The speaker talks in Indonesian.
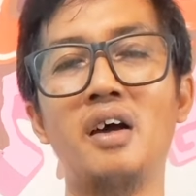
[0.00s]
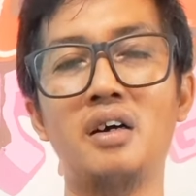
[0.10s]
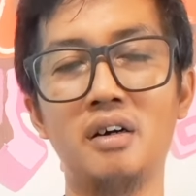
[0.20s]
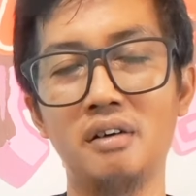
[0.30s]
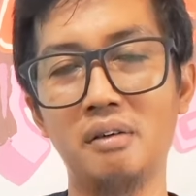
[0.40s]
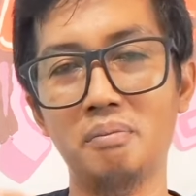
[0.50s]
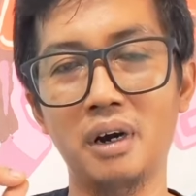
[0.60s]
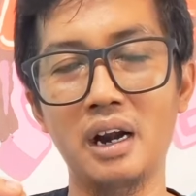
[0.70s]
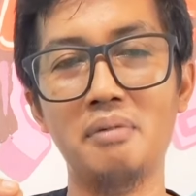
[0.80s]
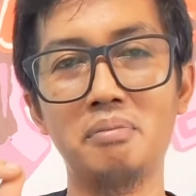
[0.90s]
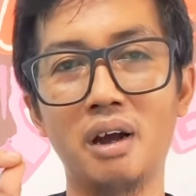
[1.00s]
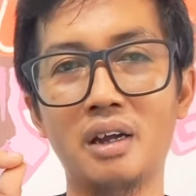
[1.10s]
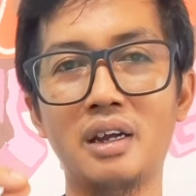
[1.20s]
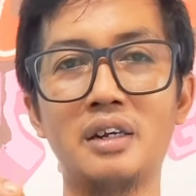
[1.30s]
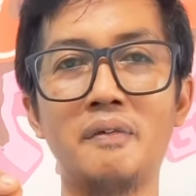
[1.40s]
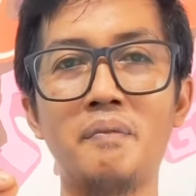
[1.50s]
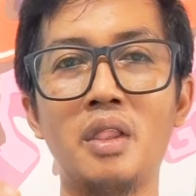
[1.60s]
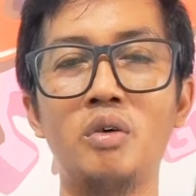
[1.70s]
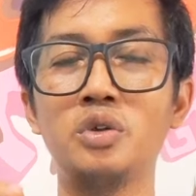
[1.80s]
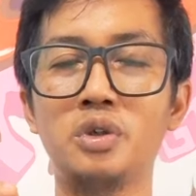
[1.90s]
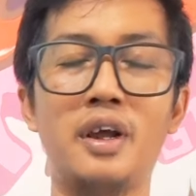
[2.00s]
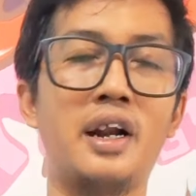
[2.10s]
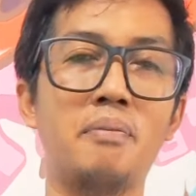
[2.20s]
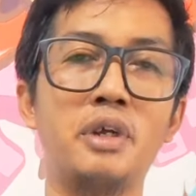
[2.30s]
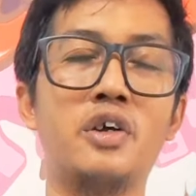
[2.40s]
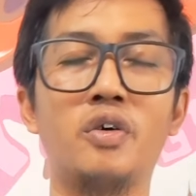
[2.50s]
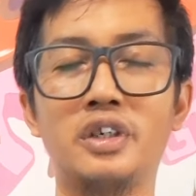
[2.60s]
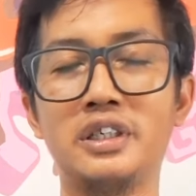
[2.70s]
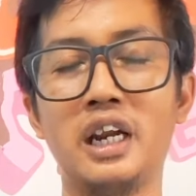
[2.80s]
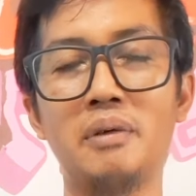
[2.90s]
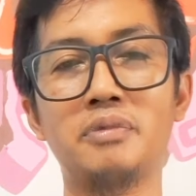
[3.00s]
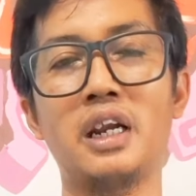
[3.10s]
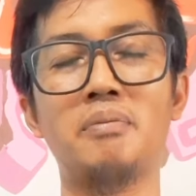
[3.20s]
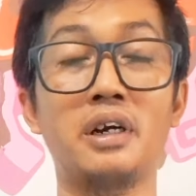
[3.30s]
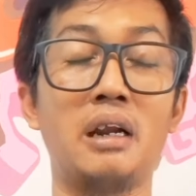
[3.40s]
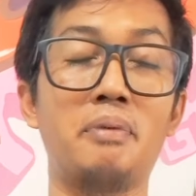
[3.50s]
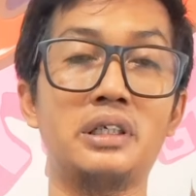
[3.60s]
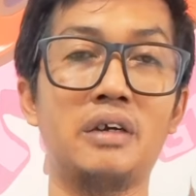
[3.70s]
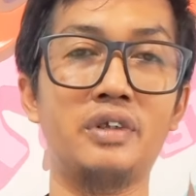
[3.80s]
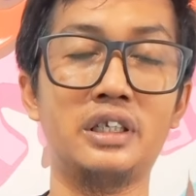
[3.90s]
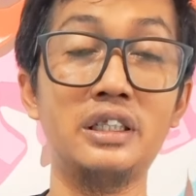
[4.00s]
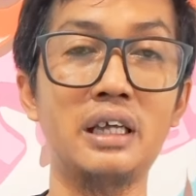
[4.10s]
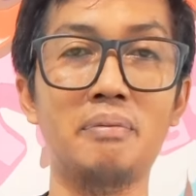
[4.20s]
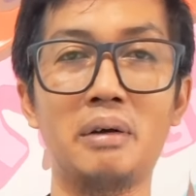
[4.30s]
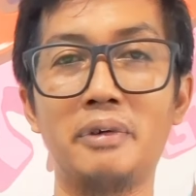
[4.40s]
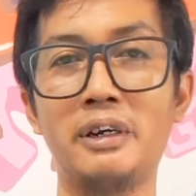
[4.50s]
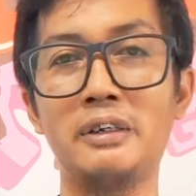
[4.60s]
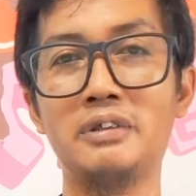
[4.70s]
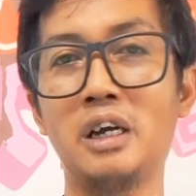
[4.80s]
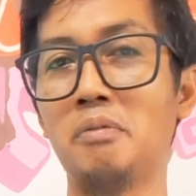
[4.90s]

e, menambahkan unsur hara mikro di dalam tanaman kelapa sawit kita Pak Wendy?